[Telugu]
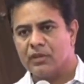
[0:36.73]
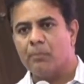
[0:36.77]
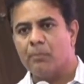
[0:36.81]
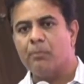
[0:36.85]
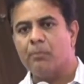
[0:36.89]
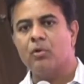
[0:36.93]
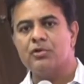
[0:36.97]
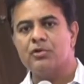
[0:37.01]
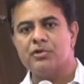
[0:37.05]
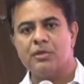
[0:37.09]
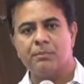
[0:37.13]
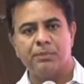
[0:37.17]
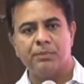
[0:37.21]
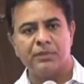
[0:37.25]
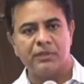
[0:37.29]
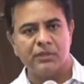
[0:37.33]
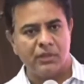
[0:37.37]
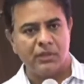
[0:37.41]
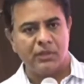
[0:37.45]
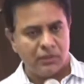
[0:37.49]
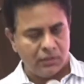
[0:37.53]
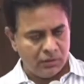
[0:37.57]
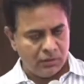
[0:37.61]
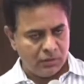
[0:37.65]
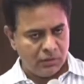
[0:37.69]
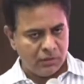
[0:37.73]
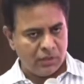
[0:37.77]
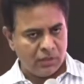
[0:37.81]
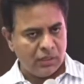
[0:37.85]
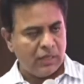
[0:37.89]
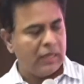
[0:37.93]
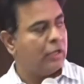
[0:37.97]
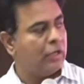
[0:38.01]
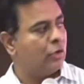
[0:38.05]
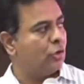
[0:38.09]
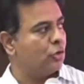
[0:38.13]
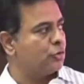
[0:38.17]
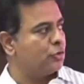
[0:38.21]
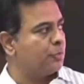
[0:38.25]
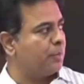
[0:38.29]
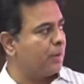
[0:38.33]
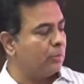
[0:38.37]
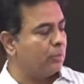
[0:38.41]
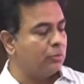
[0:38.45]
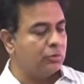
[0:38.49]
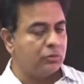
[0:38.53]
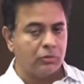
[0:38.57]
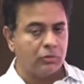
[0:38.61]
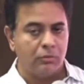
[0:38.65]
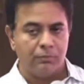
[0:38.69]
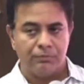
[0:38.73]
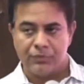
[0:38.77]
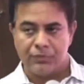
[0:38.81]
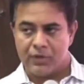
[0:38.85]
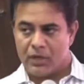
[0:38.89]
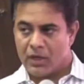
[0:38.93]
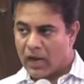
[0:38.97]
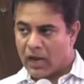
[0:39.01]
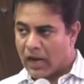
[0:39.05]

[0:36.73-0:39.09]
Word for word: తప్పులు చెప్పింది ఈరోజు ప్రభుత్వం